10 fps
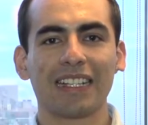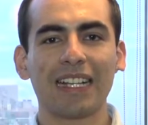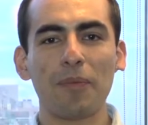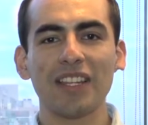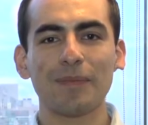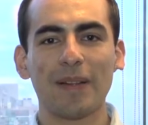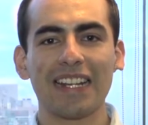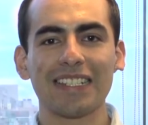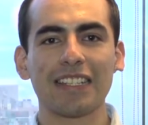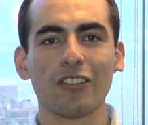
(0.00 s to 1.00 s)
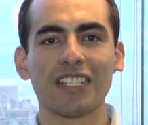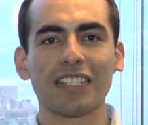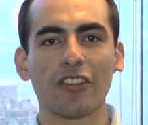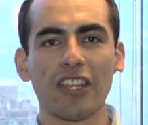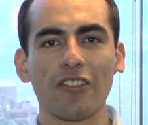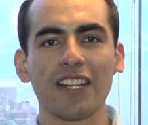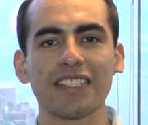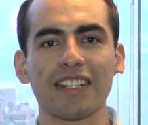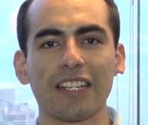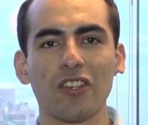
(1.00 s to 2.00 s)
¿Qué puede esperarse de los
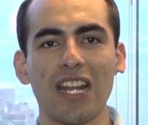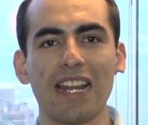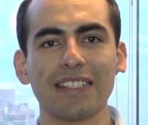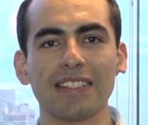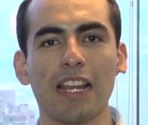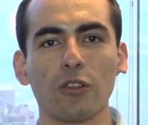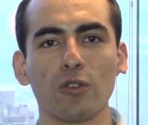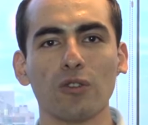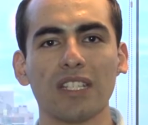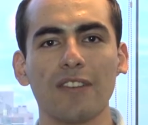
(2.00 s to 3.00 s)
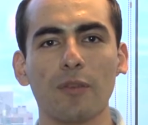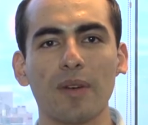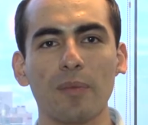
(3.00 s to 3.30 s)
desarrolladores regionales en el Google Developer